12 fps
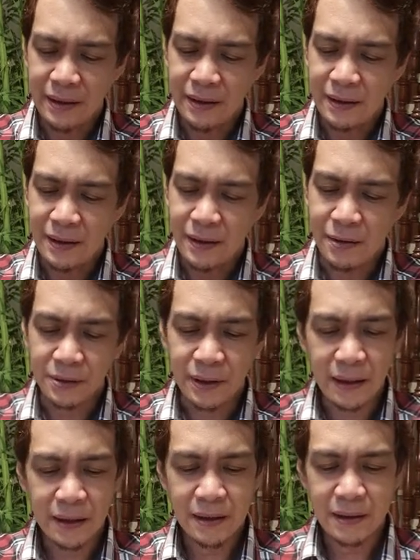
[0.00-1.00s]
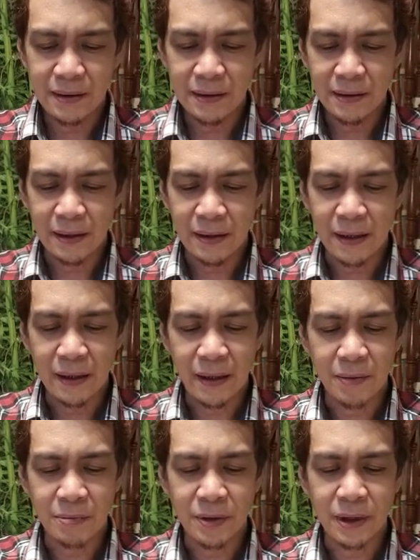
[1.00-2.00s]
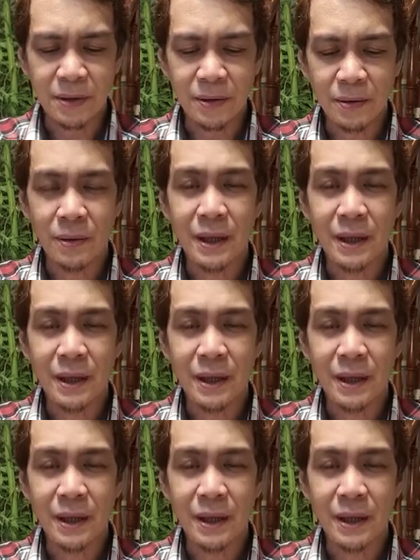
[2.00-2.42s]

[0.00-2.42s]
ng kaunti. Ang nakalagay po rito,